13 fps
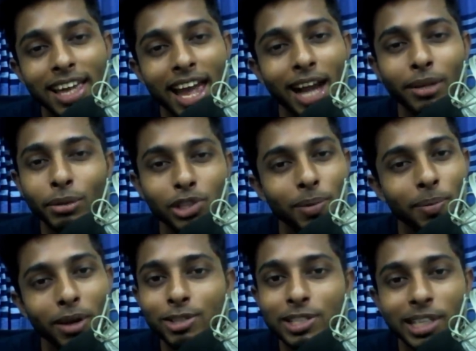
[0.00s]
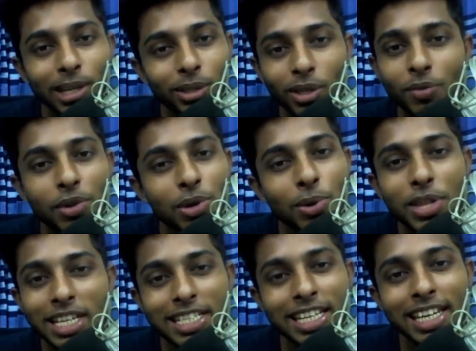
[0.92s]
এক দুশো মানুষ ছাড়া তার ভিডিও
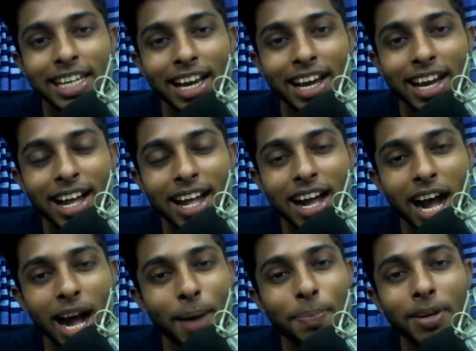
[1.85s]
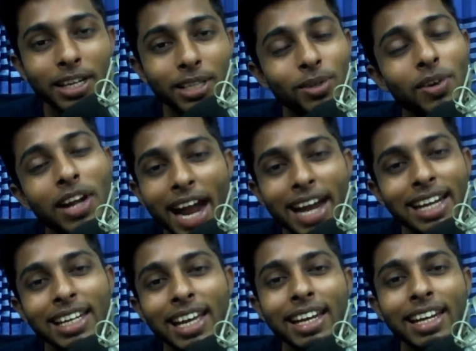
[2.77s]
দেখছেন না আপনারা কিন্তু
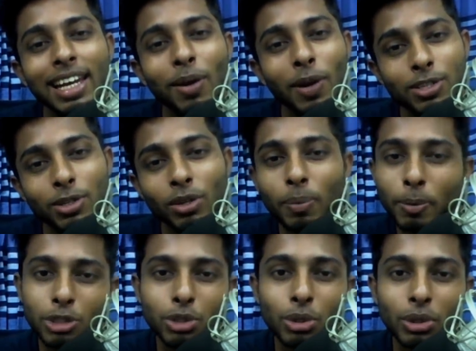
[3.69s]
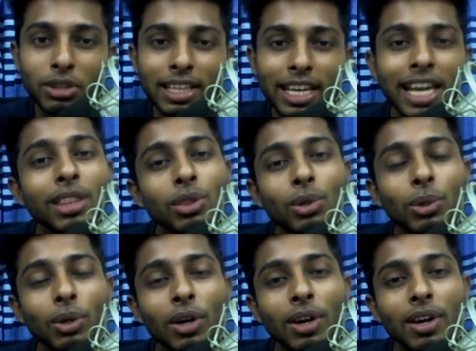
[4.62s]
গাইডলাইন নেওয়ার জন্য প্রস্তুত কিন্তু
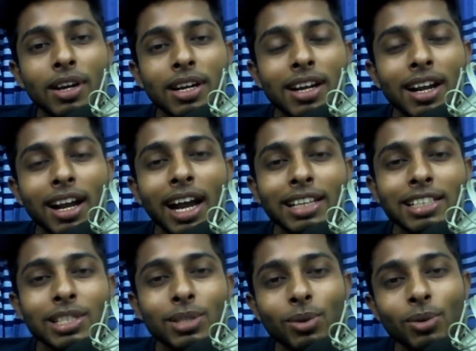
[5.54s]
কাজের জন্য